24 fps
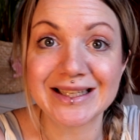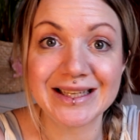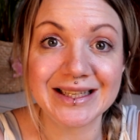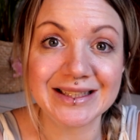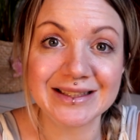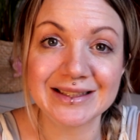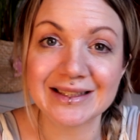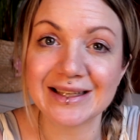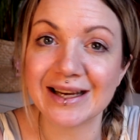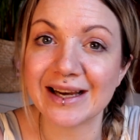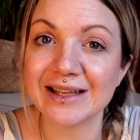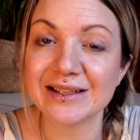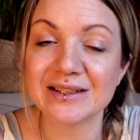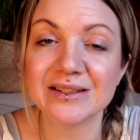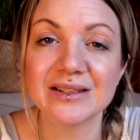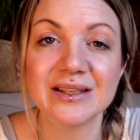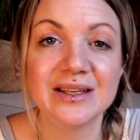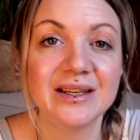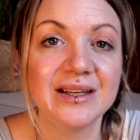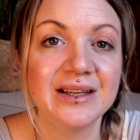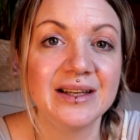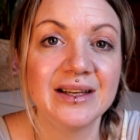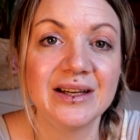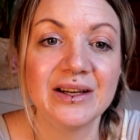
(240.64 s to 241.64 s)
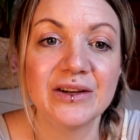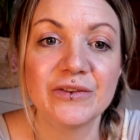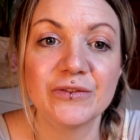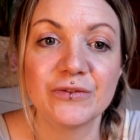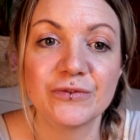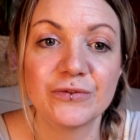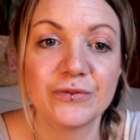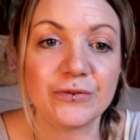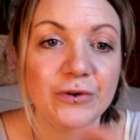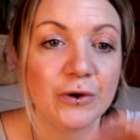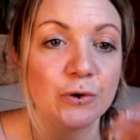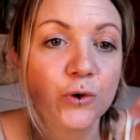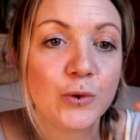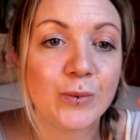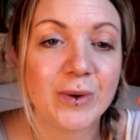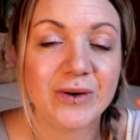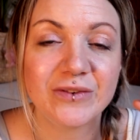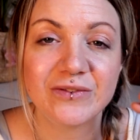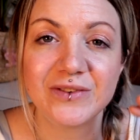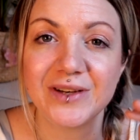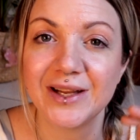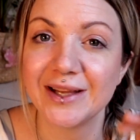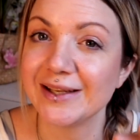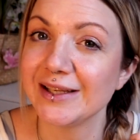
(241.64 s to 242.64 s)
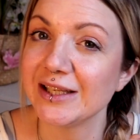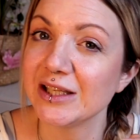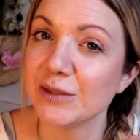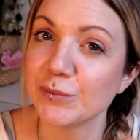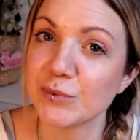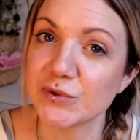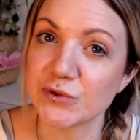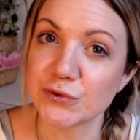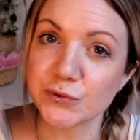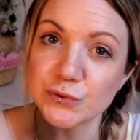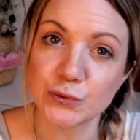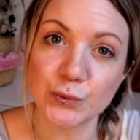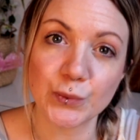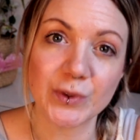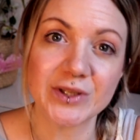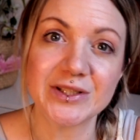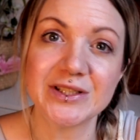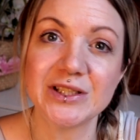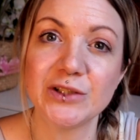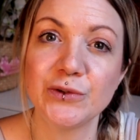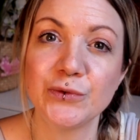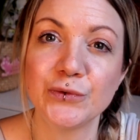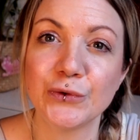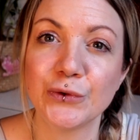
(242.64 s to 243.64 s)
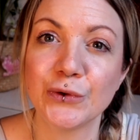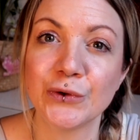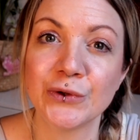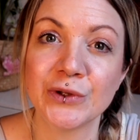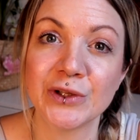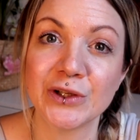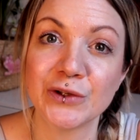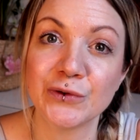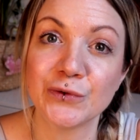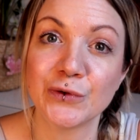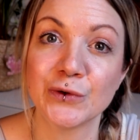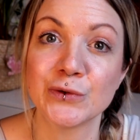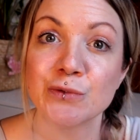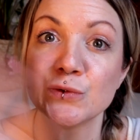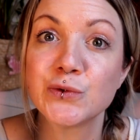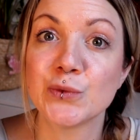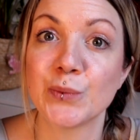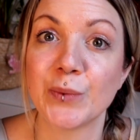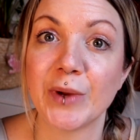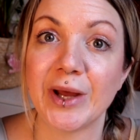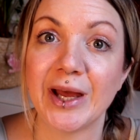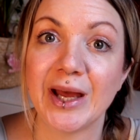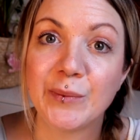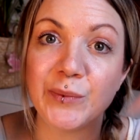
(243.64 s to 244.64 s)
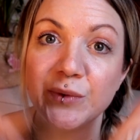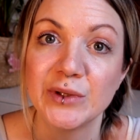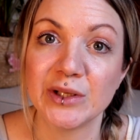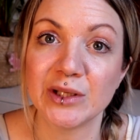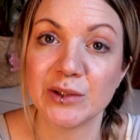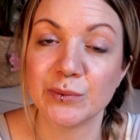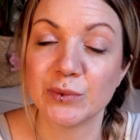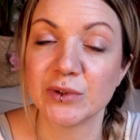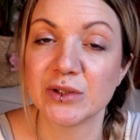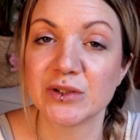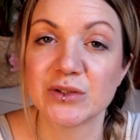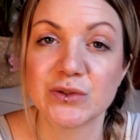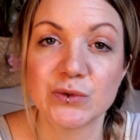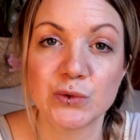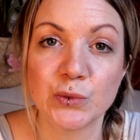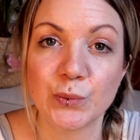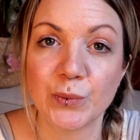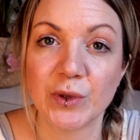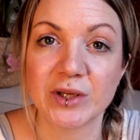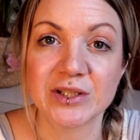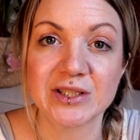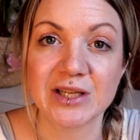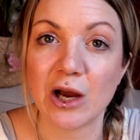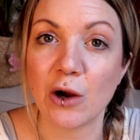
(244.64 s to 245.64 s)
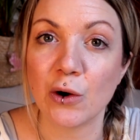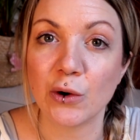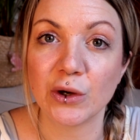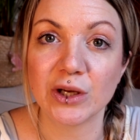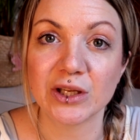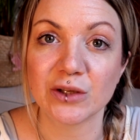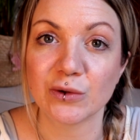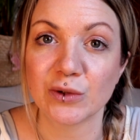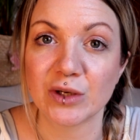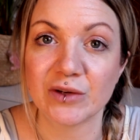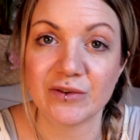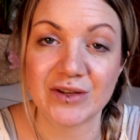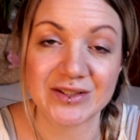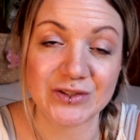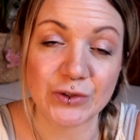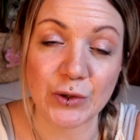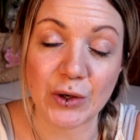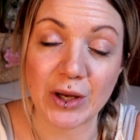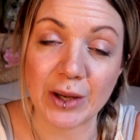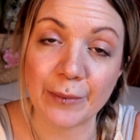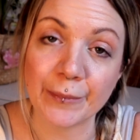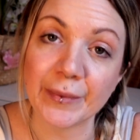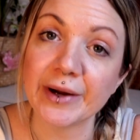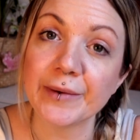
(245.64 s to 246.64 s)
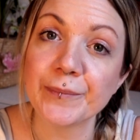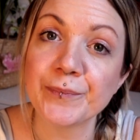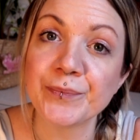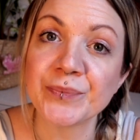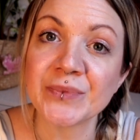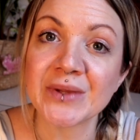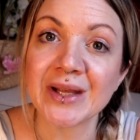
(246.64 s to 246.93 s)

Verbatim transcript: reden kann von oberflächlich bis super tiefgründig, von super happy bis super traurig oder was auch immer.